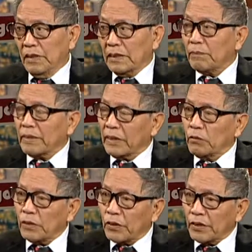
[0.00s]
nhưng mà
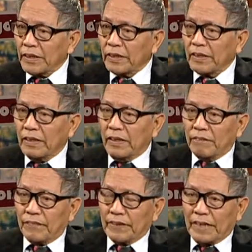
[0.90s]
nếu mà nói rằng
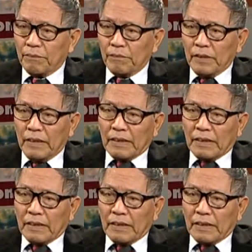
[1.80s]
Việt Nam